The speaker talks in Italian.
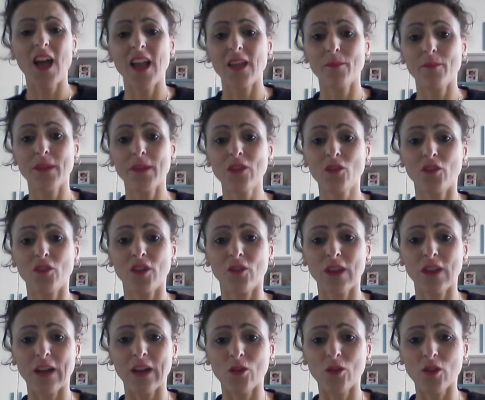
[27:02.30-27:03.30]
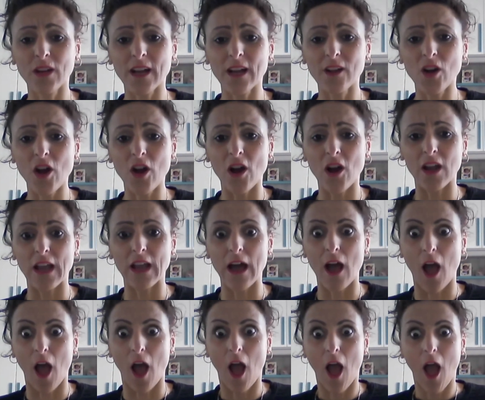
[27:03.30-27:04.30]
Ale, ma io volevo la
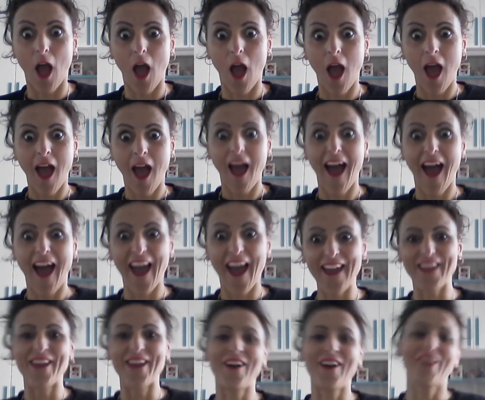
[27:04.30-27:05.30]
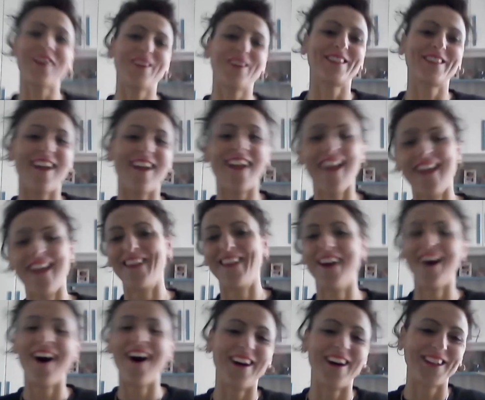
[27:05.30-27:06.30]
Coca-Cola! Ah, io così,
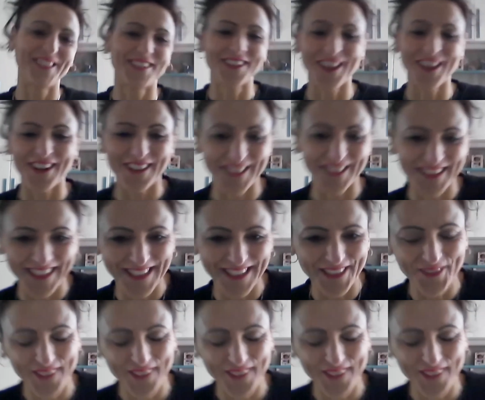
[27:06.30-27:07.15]
no, Giorgio, ti